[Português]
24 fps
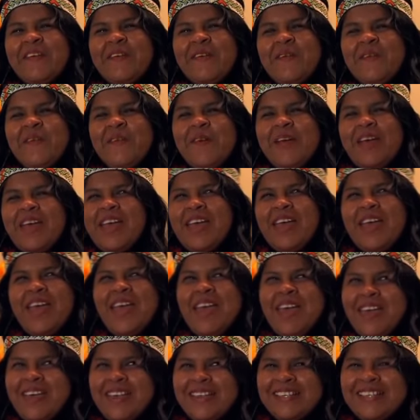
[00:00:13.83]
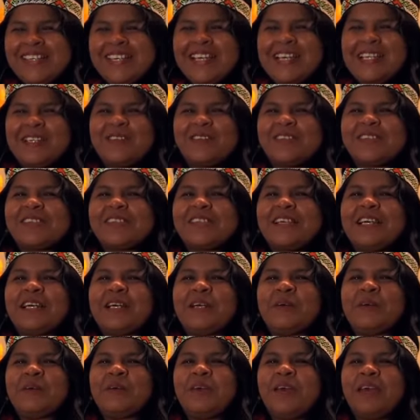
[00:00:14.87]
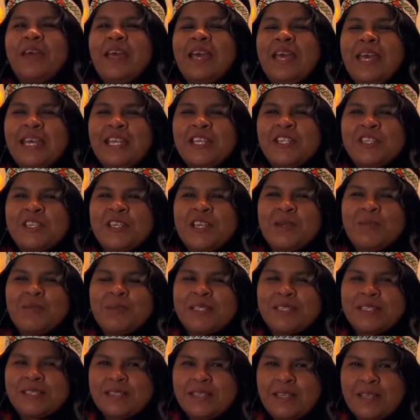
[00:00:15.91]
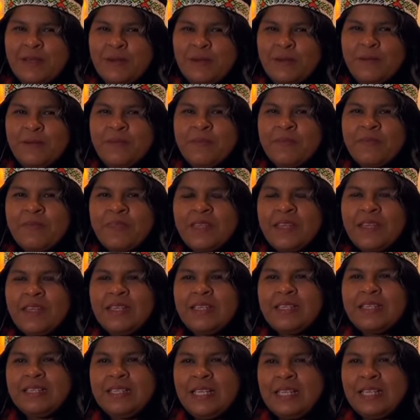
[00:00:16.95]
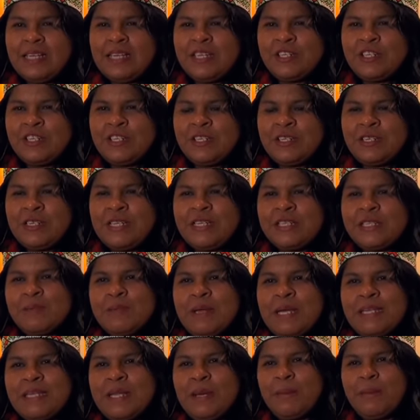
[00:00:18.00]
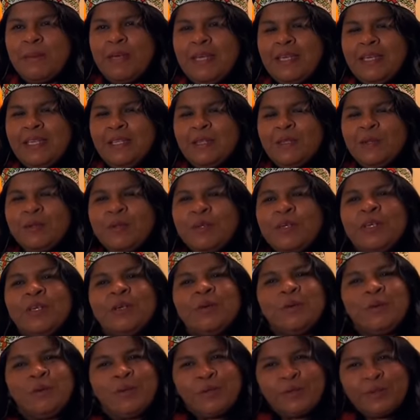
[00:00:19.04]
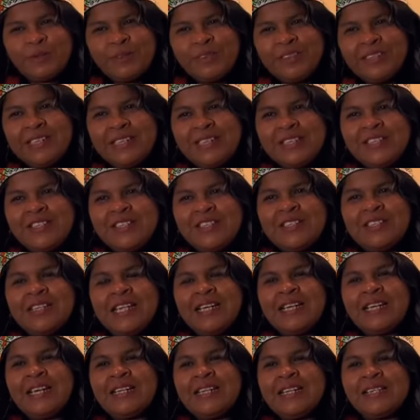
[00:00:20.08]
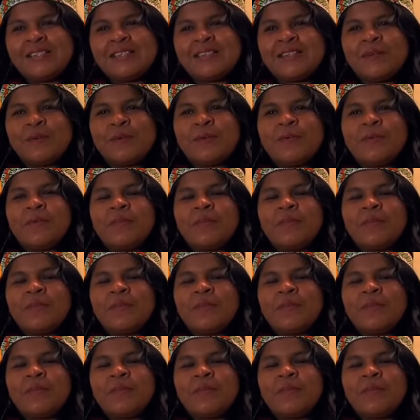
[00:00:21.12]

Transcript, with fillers: O R de redução, E de emissão, D de desmatamento e o outro D de degradação.